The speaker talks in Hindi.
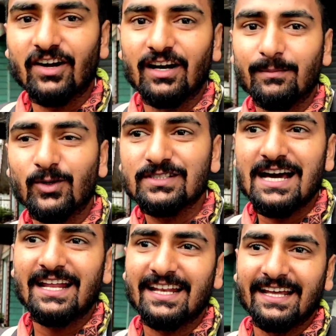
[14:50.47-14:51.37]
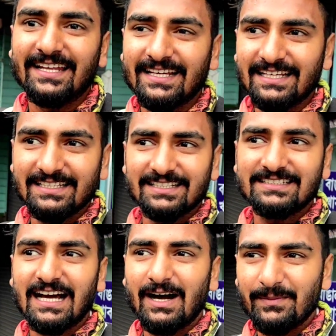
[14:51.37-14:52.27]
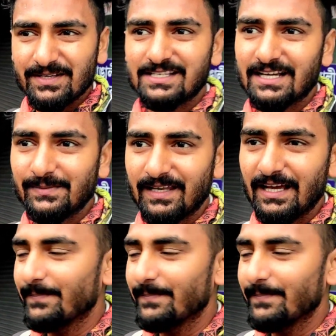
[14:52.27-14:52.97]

और हम लोग जा रहे हैं रहने के लिए जहाँ हमें जगह मिला